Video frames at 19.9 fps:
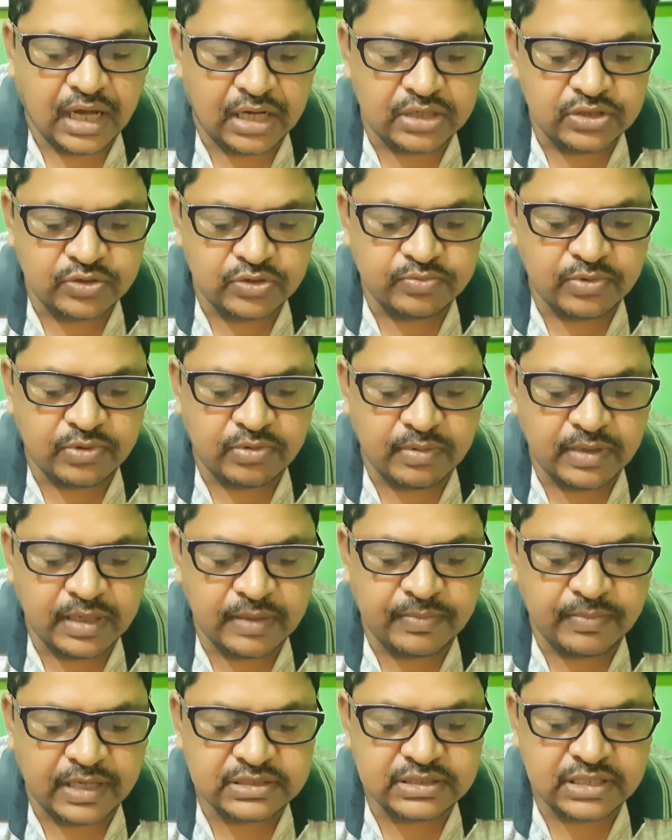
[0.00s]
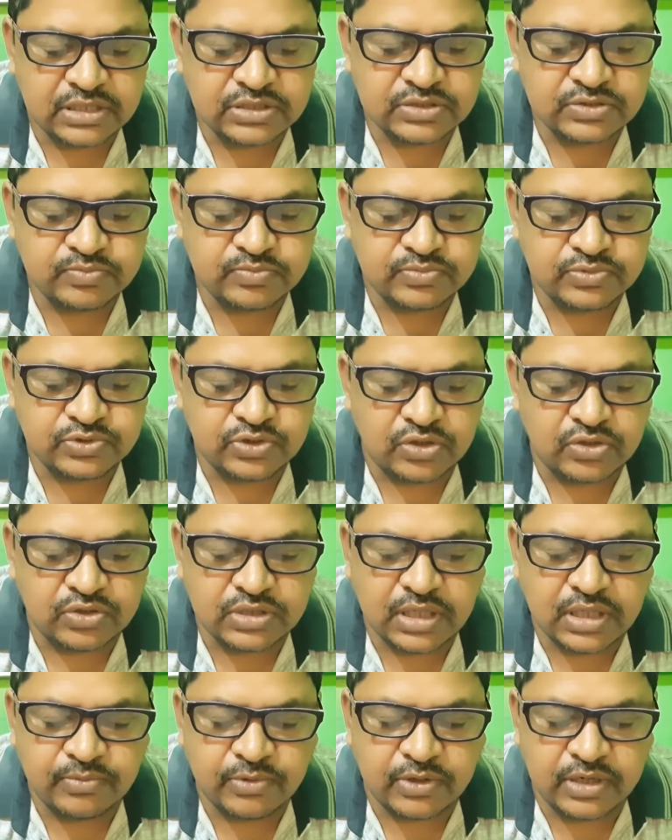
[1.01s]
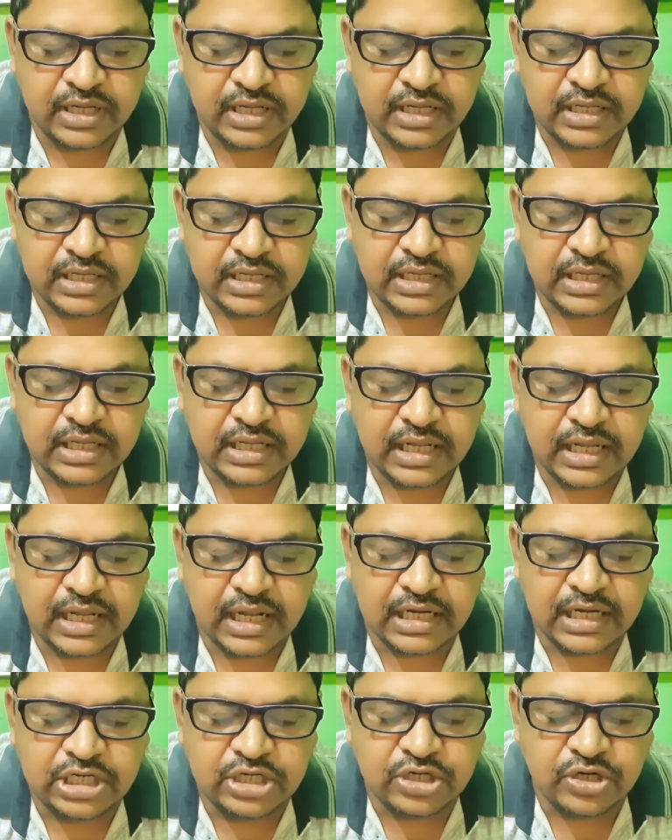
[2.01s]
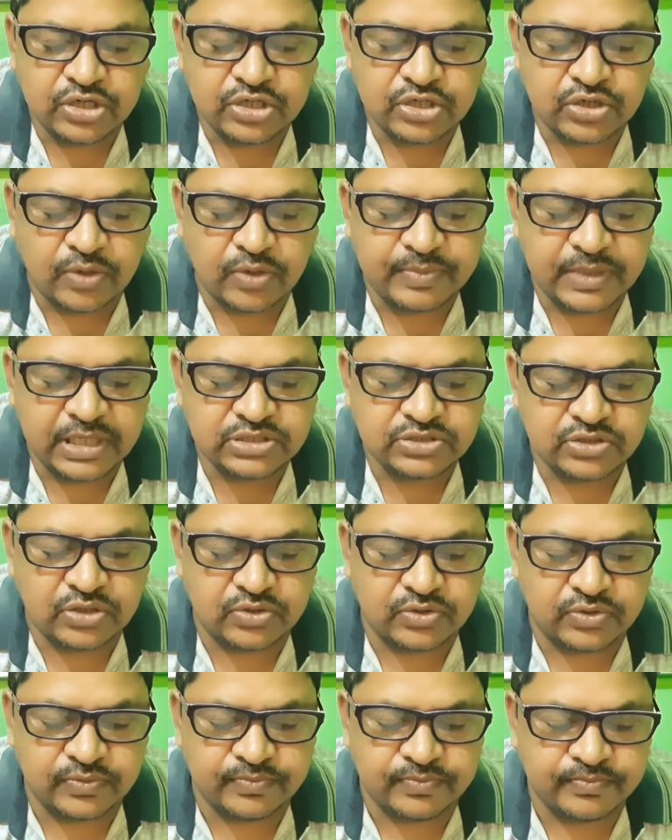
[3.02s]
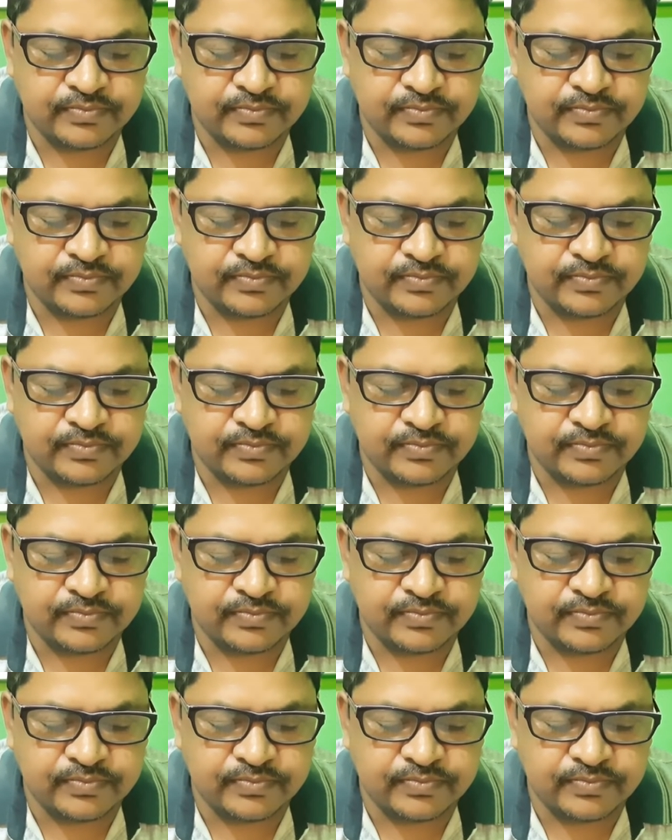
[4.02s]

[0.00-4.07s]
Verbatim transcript: আলোর প্রভাবে পাতার চলনকে বলে হেলিওট্রপিক চলন